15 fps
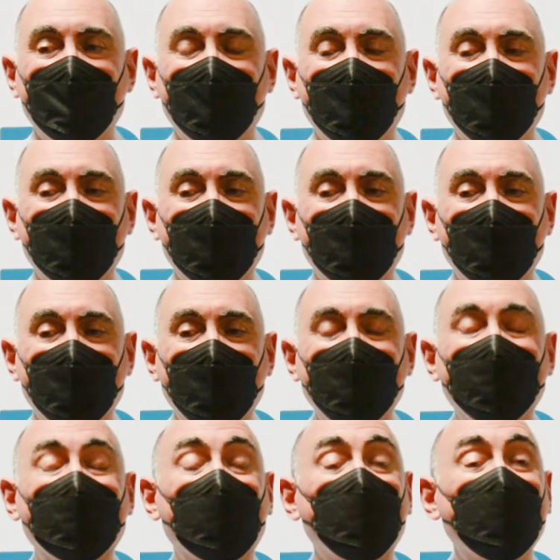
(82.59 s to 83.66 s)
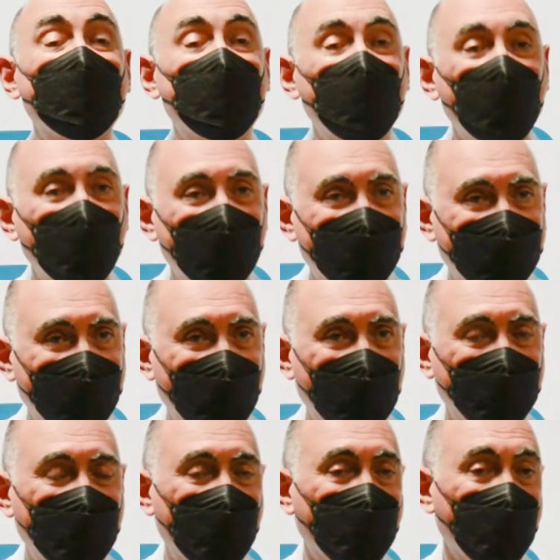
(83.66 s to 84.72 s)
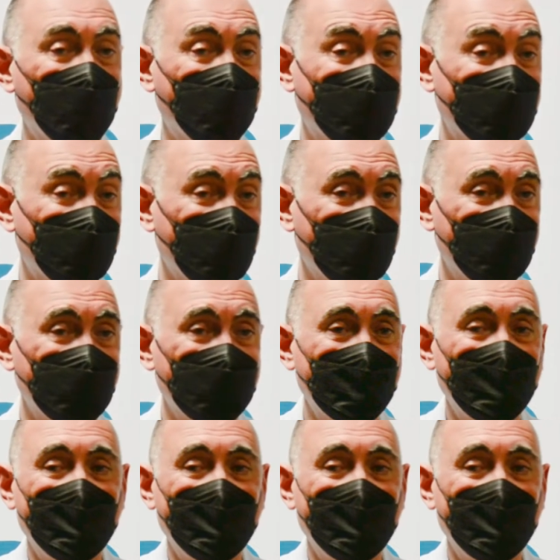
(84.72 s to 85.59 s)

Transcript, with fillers: eh, intervenciones en el ámbito de innovación